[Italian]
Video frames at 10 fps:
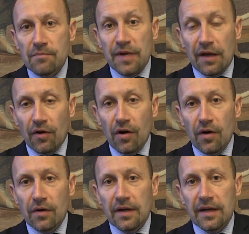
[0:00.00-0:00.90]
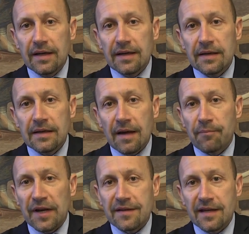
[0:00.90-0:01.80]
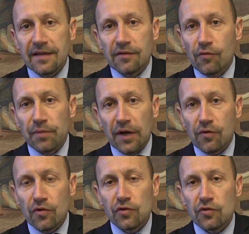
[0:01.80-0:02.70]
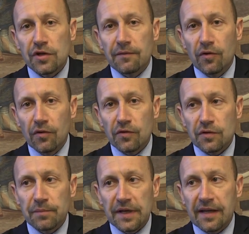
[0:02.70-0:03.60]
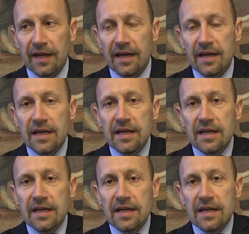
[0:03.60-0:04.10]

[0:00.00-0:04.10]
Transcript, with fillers: però eh, rappresenta un percorso scivoloso perché